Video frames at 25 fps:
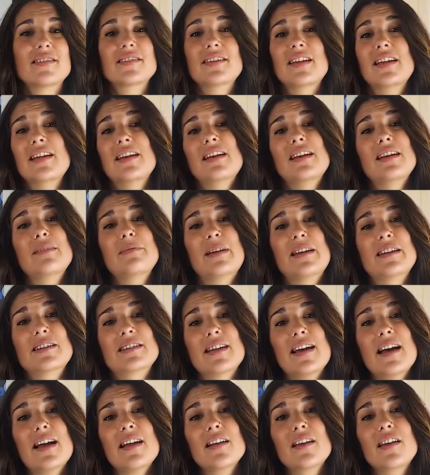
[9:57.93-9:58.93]
sin
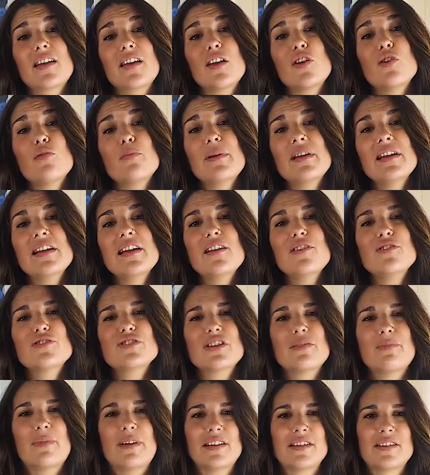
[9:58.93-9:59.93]
pensar qué opinen
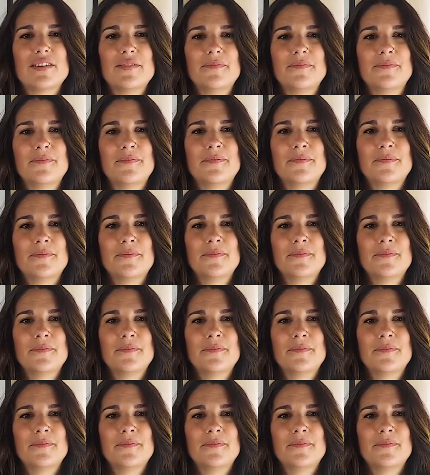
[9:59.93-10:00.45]
los demás.